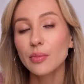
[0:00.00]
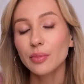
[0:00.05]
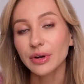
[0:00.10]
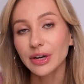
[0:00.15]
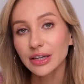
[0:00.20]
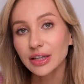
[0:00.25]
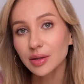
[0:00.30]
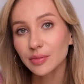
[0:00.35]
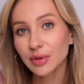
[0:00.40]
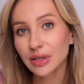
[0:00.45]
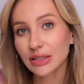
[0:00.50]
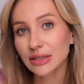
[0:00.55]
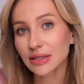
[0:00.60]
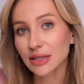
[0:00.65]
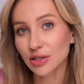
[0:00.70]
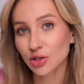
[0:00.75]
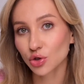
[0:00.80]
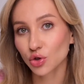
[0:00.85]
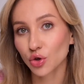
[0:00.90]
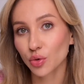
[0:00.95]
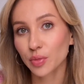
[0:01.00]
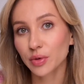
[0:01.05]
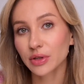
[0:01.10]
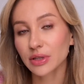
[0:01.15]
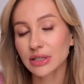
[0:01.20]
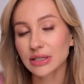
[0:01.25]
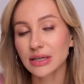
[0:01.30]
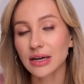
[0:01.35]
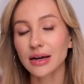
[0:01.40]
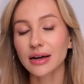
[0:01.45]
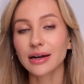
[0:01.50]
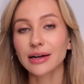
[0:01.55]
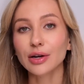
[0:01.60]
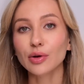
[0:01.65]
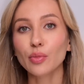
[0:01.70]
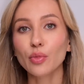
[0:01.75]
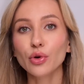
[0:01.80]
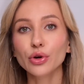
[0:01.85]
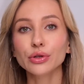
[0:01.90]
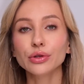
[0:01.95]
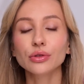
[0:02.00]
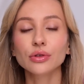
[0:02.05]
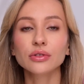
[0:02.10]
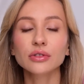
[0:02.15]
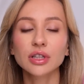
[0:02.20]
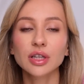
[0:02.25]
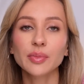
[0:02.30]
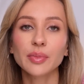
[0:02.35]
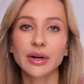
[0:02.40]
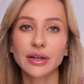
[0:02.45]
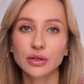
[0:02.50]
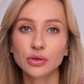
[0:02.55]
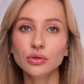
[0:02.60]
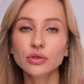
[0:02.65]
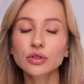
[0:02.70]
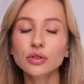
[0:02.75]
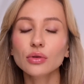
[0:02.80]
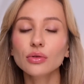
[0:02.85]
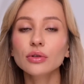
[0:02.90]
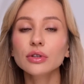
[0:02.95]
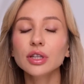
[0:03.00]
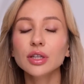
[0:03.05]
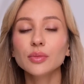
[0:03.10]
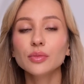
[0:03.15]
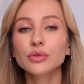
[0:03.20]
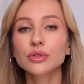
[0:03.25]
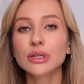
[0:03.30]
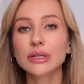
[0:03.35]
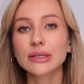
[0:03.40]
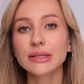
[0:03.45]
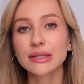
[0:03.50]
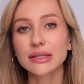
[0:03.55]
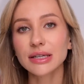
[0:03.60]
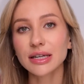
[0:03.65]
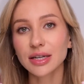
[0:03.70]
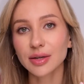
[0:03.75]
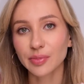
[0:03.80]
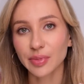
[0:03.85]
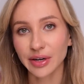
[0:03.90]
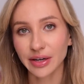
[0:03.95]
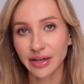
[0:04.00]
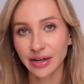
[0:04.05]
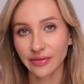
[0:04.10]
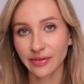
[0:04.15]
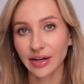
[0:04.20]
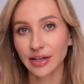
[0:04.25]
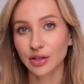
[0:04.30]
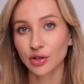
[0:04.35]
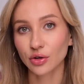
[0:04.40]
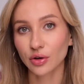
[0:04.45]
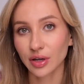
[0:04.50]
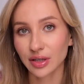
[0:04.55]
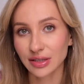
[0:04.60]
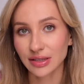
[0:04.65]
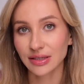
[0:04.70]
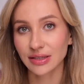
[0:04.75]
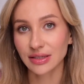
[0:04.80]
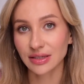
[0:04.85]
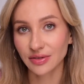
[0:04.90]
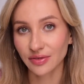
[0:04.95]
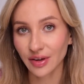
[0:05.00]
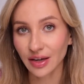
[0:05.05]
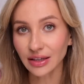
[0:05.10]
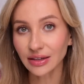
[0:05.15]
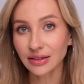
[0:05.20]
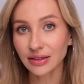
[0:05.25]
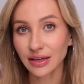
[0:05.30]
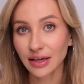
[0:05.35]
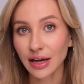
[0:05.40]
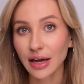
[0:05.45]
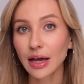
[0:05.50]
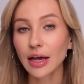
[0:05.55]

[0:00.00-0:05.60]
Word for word: При этом есть особенность, как и любой тонкий продукт, он не будет сильно перекрывать нюансный цвет,